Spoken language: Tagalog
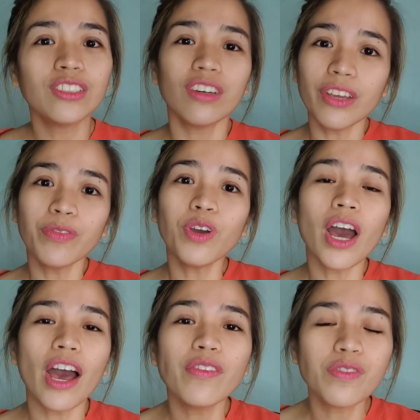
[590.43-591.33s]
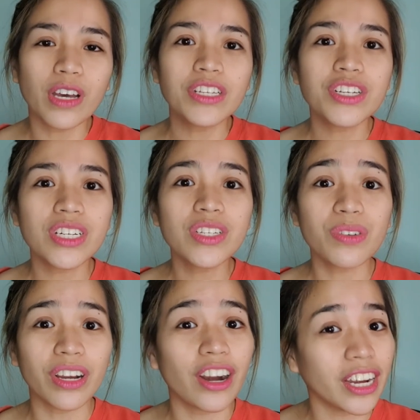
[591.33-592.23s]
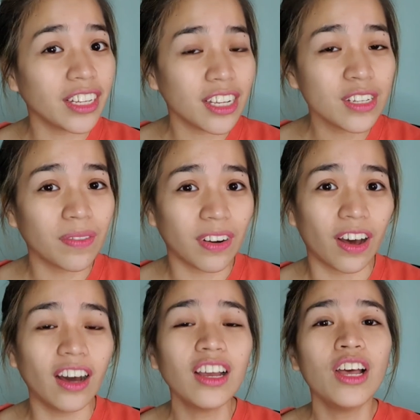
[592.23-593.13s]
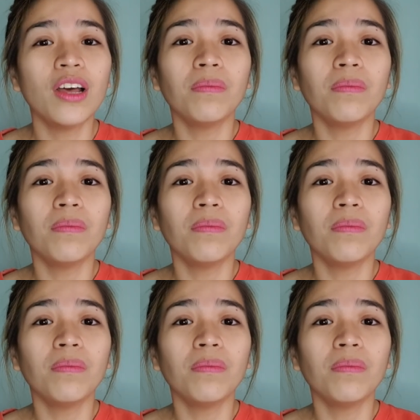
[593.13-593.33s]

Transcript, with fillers: So, if you have questions regarding this vlog,